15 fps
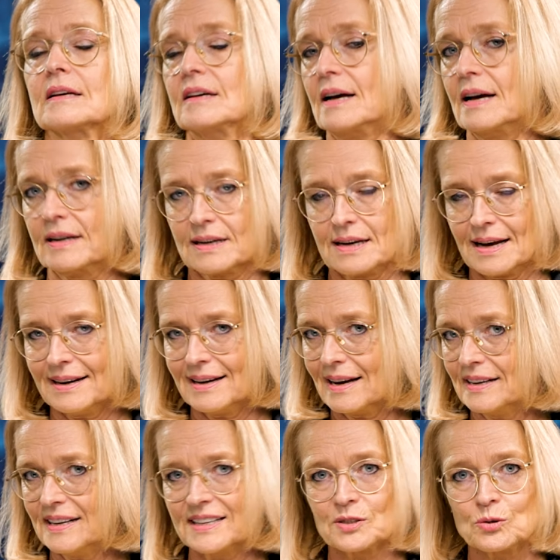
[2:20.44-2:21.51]
Äh, eine kleine
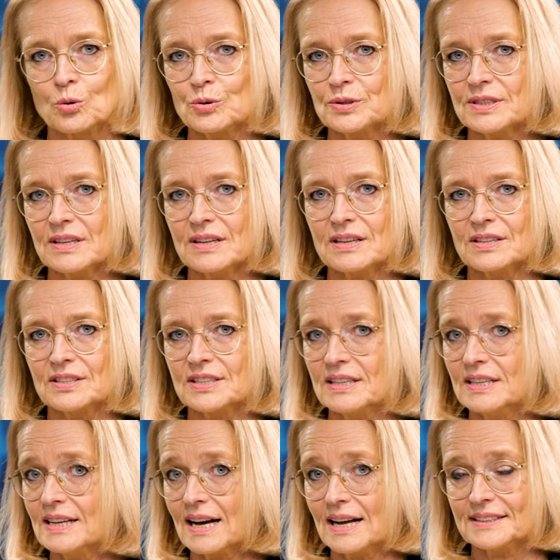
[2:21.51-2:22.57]
Anekdote.
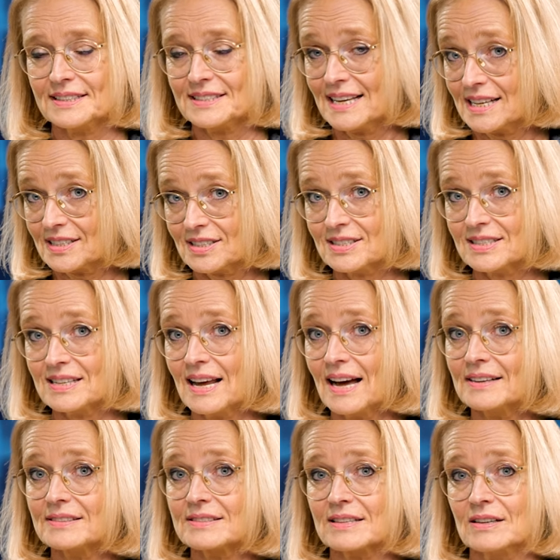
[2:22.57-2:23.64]
China hat als erstes
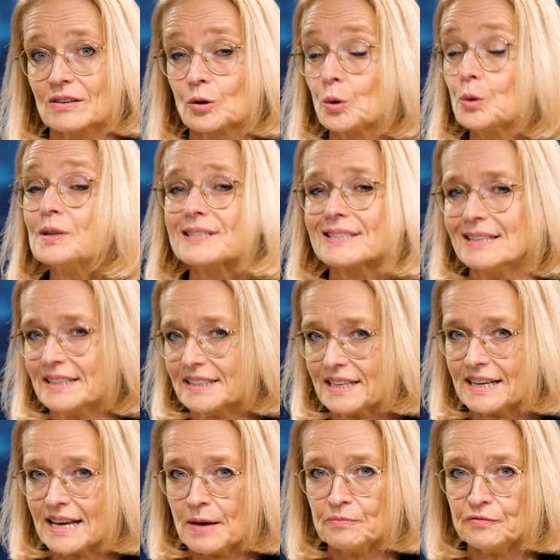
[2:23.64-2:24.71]
Land äh, grünes Licht
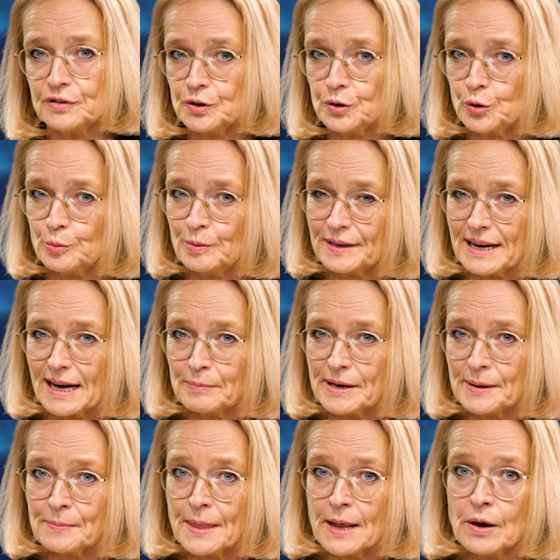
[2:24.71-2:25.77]
gegeben für die
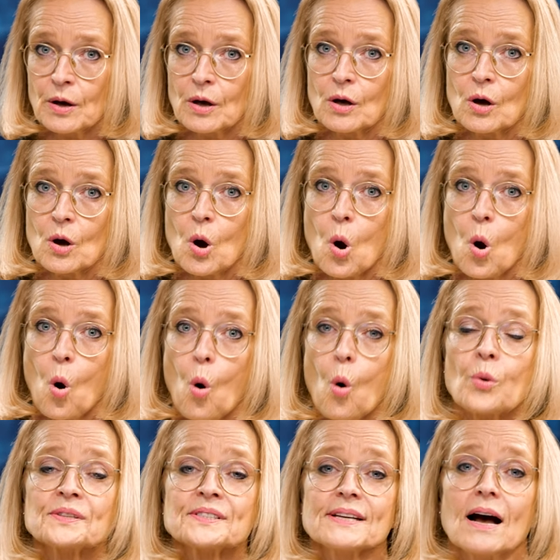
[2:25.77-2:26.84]
Übernahme.
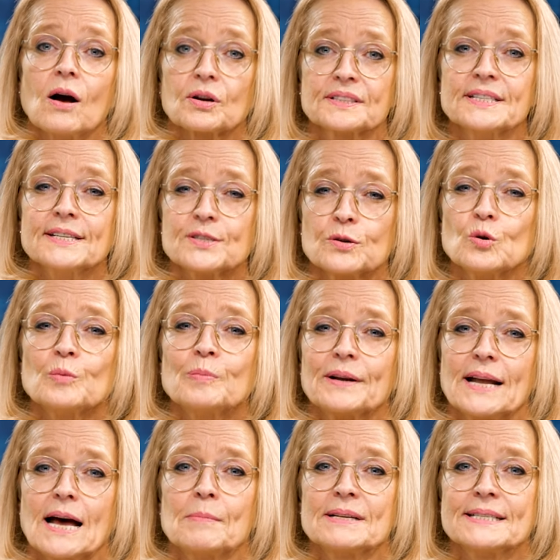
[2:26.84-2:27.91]
Und auch diese
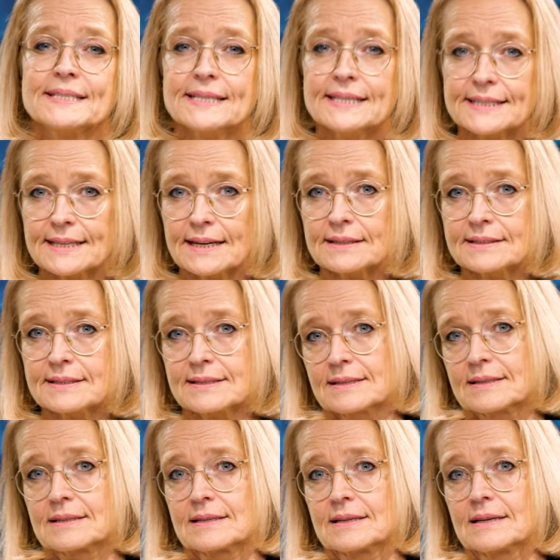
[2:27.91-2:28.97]
Übernahme
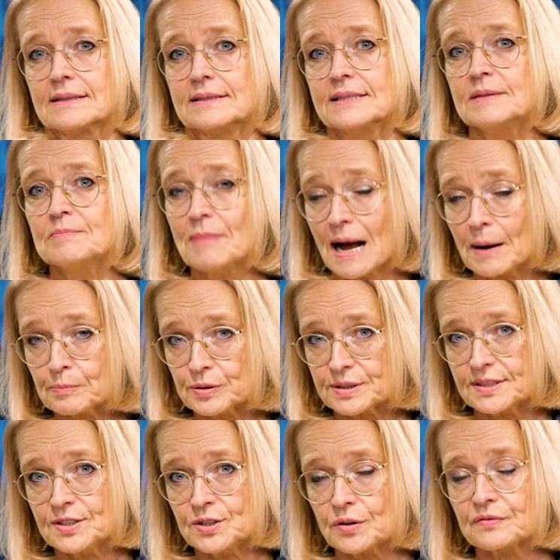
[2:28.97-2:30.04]
sichert die
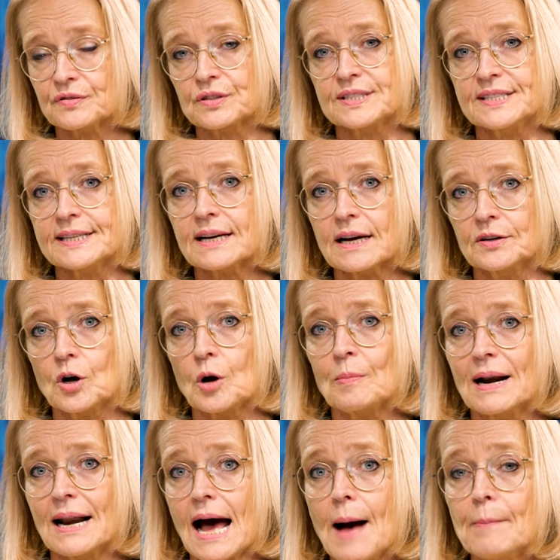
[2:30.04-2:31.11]
Marktposition von Sika
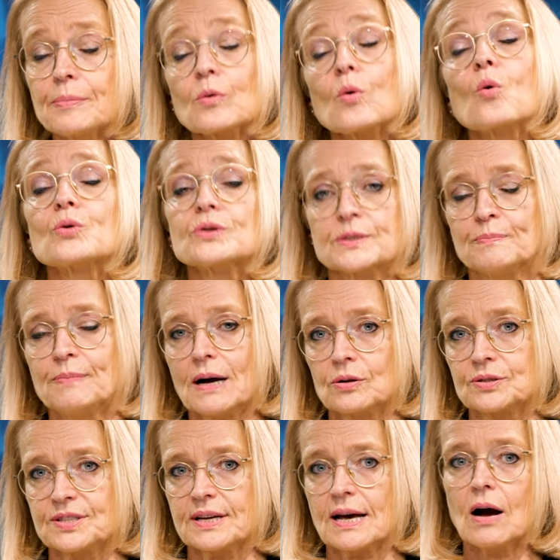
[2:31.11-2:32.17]
nochmal ab und
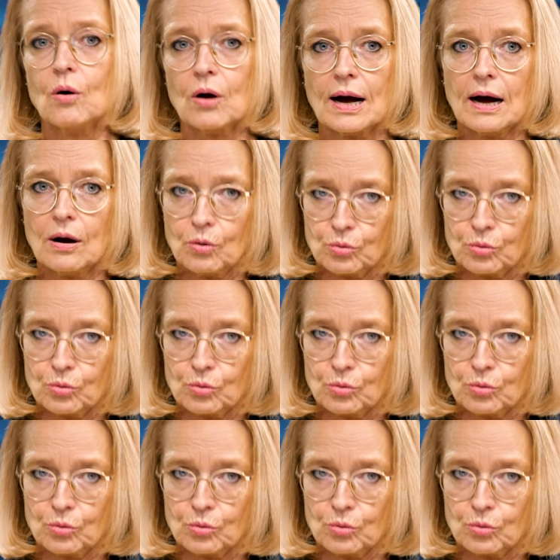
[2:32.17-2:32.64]
baut sie auch